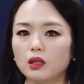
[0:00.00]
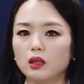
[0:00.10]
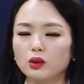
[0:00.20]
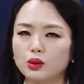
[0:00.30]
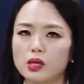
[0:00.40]

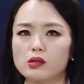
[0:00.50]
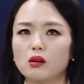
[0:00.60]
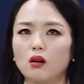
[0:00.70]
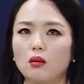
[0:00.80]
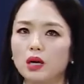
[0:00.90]
选择
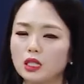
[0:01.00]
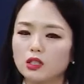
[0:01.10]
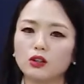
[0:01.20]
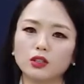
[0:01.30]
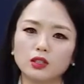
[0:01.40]
많이
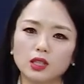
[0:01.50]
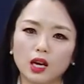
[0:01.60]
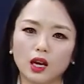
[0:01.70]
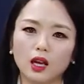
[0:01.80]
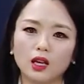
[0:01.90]

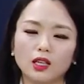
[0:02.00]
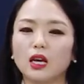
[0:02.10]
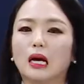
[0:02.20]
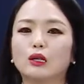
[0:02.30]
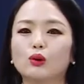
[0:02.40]
들었는데 이게
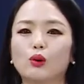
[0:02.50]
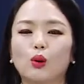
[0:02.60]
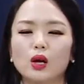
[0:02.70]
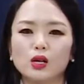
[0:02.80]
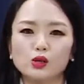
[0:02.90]
아니고
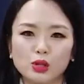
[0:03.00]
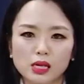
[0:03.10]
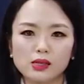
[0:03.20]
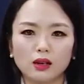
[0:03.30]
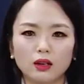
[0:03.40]

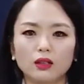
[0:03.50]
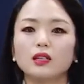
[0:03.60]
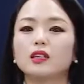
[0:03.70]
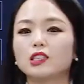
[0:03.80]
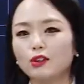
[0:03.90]
选择
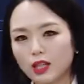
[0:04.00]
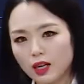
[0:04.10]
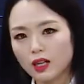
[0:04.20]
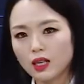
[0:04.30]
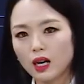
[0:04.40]

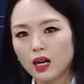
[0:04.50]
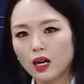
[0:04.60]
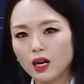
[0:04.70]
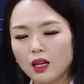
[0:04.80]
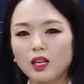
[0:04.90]
선택하다
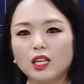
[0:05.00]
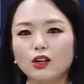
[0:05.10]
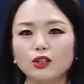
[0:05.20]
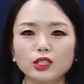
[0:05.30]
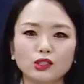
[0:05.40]

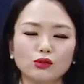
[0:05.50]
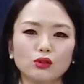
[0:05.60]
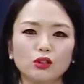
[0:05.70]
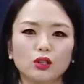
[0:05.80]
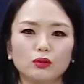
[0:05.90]
이런 식으로
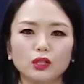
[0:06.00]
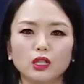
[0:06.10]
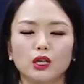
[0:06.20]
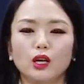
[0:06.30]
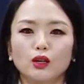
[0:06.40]

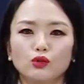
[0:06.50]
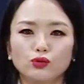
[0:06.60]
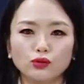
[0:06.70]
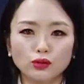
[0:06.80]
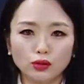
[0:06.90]
여러분이
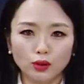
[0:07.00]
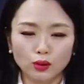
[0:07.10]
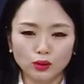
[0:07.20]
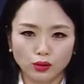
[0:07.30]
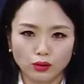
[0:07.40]

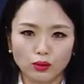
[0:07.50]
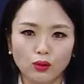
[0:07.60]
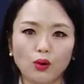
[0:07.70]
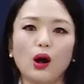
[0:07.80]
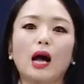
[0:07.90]
중국어로
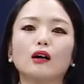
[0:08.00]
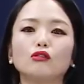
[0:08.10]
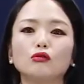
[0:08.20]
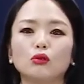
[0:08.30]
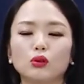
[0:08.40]
듣고
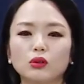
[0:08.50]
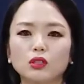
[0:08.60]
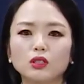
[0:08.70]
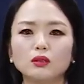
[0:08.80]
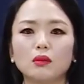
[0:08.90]
한국어로
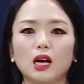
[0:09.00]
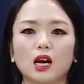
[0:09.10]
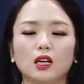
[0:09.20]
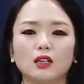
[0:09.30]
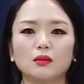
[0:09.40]
뜬
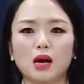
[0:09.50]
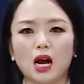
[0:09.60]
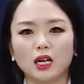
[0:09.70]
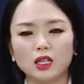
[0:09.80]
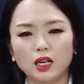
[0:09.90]
말하기를
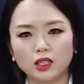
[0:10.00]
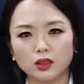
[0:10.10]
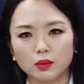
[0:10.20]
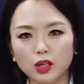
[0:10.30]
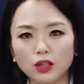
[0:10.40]
많이
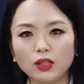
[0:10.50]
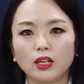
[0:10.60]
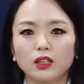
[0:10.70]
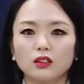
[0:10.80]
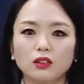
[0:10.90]
하시면
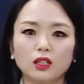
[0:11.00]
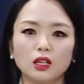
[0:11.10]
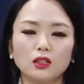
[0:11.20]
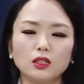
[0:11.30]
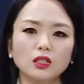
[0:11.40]

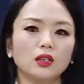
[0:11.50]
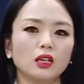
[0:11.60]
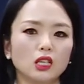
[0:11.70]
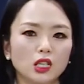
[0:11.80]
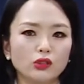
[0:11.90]
듣기는
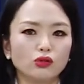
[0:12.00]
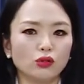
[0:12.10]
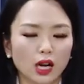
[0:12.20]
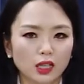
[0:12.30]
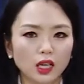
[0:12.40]
2주
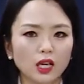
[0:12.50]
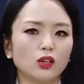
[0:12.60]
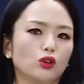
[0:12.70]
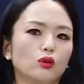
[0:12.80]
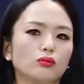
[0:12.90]
안에
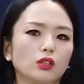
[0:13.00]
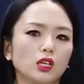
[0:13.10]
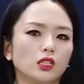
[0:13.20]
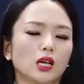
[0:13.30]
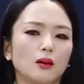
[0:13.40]

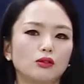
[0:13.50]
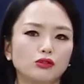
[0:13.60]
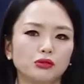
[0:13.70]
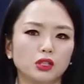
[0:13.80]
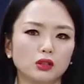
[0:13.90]
여러분이 잡을
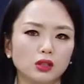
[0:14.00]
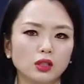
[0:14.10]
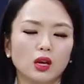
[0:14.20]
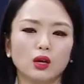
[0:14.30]
수 있는